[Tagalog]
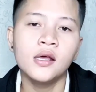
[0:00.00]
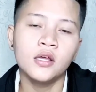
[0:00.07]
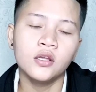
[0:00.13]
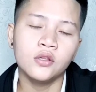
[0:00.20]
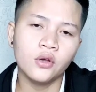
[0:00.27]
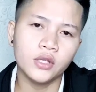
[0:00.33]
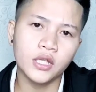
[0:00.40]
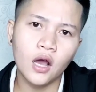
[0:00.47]

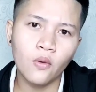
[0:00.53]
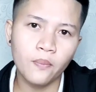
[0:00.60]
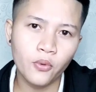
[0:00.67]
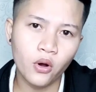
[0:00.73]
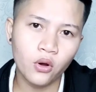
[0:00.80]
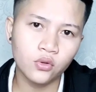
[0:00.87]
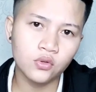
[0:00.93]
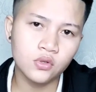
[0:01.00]
Yun,
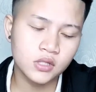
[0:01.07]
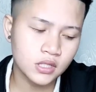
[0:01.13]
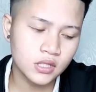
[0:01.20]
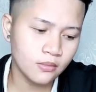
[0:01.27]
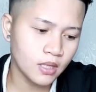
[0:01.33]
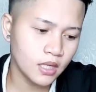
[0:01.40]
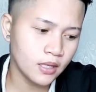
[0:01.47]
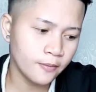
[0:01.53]
naupo ako dun
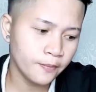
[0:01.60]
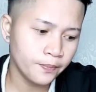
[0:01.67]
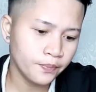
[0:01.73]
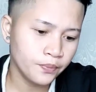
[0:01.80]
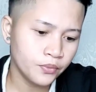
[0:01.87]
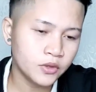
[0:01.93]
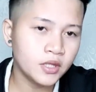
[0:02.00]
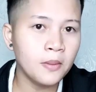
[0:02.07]
sa may
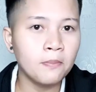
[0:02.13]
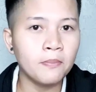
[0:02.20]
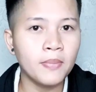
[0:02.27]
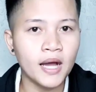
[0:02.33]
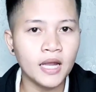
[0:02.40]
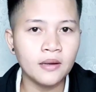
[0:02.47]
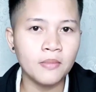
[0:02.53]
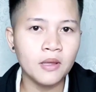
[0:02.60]

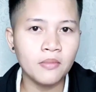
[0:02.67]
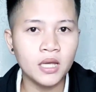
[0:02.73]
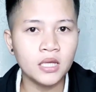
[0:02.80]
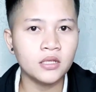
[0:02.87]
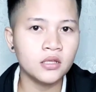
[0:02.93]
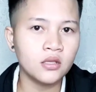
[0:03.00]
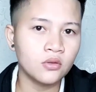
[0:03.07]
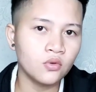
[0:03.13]
timba na may
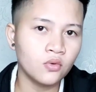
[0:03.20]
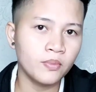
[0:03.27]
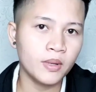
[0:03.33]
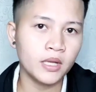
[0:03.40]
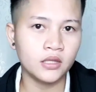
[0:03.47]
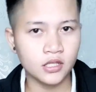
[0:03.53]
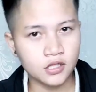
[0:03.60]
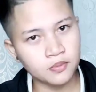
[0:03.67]
mainit na
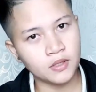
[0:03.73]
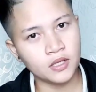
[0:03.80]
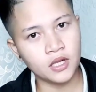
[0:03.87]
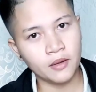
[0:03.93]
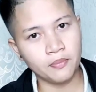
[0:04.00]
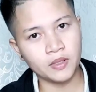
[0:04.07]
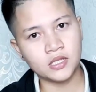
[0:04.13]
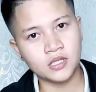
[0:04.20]
tubig, tapos
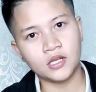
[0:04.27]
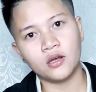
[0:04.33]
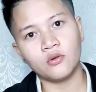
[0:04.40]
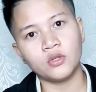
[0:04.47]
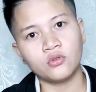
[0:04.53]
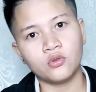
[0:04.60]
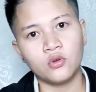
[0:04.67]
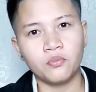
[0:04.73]

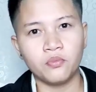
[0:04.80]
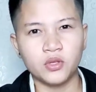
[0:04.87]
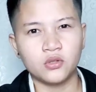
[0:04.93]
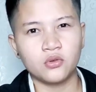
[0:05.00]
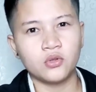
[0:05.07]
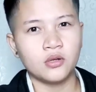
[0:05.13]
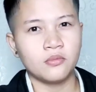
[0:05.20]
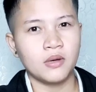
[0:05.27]
pinapasingawan ko yung pit
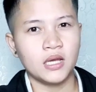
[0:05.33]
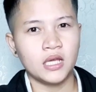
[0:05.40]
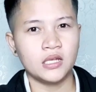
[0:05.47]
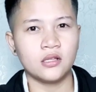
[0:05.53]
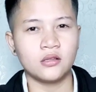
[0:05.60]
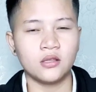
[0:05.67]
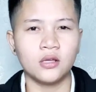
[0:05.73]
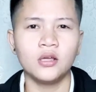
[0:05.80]
ko na
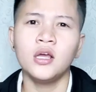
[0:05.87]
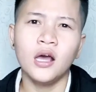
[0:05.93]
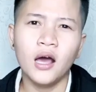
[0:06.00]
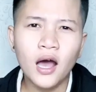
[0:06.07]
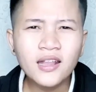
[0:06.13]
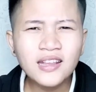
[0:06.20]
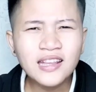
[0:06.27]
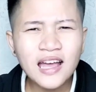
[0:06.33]
mainit na.
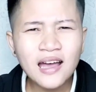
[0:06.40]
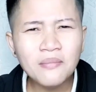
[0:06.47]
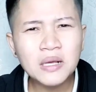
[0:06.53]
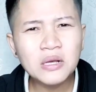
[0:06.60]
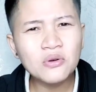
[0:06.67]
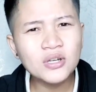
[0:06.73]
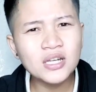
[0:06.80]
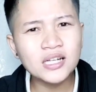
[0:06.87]
Ang
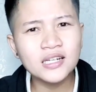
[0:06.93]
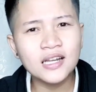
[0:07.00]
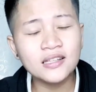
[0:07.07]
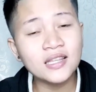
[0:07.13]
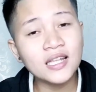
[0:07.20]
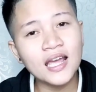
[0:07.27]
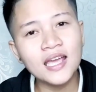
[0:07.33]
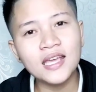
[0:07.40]
dami ko nang
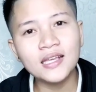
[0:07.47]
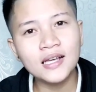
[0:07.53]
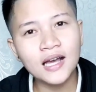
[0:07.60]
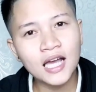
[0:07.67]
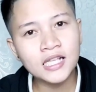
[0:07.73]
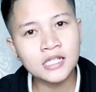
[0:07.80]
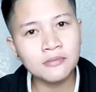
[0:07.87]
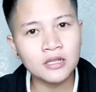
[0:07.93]
natry
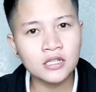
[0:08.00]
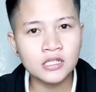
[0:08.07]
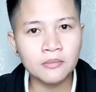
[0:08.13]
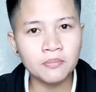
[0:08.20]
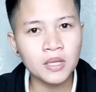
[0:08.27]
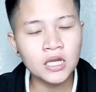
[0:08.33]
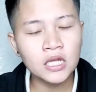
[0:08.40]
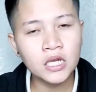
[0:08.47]
guys, pati
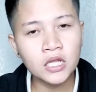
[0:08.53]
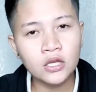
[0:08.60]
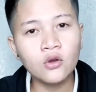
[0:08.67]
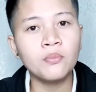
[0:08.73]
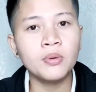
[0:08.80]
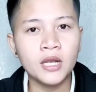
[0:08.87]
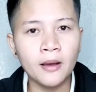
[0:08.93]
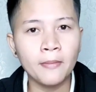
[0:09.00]
sa paliligo,
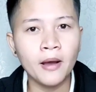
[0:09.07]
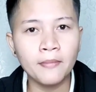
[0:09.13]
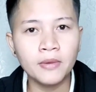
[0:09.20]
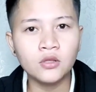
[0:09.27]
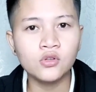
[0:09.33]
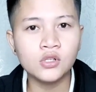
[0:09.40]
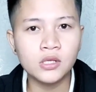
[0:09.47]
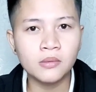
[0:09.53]

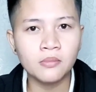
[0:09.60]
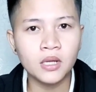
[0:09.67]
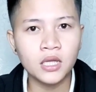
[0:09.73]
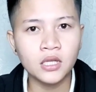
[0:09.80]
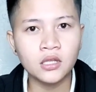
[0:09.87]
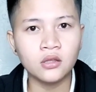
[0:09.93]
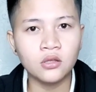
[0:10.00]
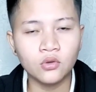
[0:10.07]
binababad ko sa
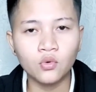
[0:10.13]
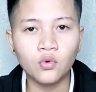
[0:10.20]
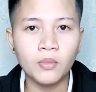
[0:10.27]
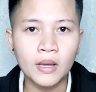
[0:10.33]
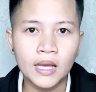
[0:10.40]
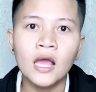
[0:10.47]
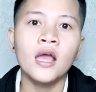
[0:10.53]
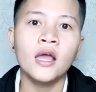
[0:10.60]
mainit na
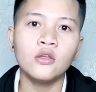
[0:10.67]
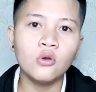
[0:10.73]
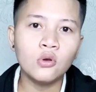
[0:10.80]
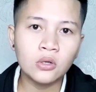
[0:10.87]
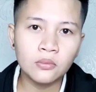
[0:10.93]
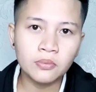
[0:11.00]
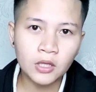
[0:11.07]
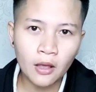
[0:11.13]
tubig.
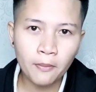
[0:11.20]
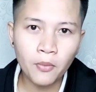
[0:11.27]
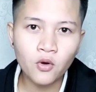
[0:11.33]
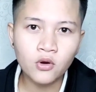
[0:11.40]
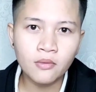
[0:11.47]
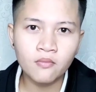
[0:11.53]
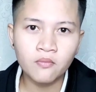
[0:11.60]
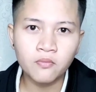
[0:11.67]
Yung
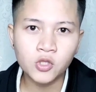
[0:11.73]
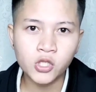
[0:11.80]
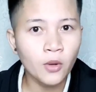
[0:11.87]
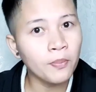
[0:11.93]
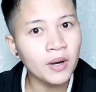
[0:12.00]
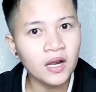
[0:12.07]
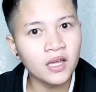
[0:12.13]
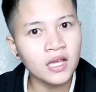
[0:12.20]
tipong
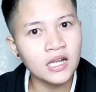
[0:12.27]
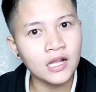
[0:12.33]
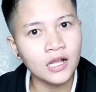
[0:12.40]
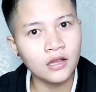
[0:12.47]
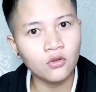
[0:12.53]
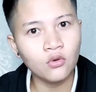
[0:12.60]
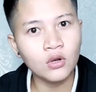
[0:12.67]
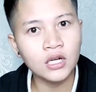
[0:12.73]
sobrang
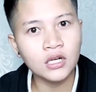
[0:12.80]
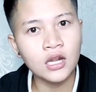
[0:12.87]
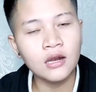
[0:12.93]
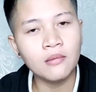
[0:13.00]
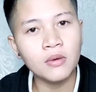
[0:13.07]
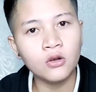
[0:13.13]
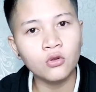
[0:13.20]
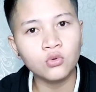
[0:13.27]
init, ko lang
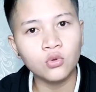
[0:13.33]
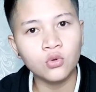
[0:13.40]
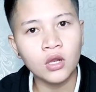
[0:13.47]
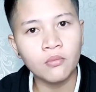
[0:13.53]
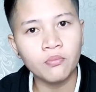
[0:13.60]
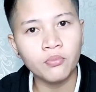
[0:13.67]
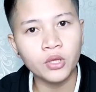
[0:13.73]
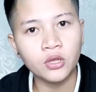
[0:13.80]
nalang maluto
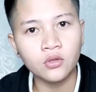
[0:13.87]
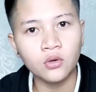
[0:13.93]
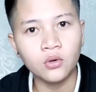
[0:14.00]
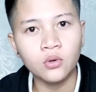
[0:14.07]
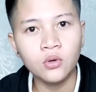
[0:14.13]
na yung pit ko.